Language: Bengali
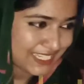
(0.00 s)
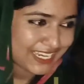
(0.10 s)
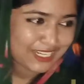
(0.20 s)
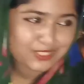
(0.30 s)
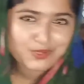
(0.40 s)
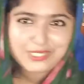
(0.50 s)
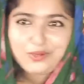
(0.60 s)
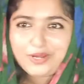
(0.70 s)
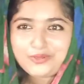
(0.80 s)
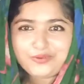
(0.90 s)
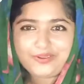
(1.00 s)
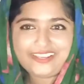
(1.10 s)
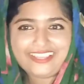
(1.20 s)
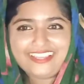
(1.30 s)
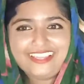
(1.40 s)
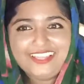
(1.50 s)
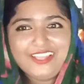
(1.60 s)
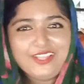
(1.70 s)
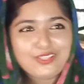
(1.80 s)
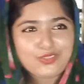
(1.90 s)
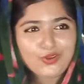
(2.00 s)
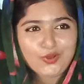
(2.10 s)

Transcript: যেখানে সোশ্যাল ওয়ার্ক করি তো